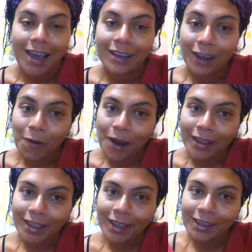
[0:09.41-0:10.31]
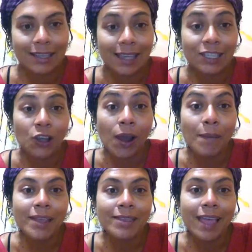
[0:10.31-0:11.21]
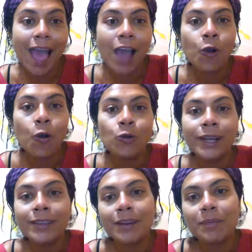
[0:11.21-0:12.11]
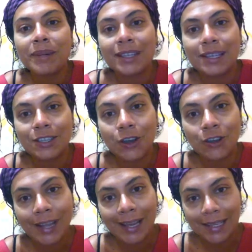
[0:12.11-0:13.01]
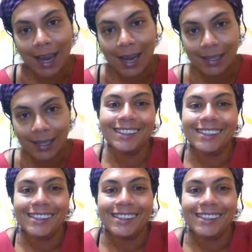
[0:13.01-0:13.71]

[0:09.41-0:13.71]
Recuerde que solamente hago una interpretación de las cartas.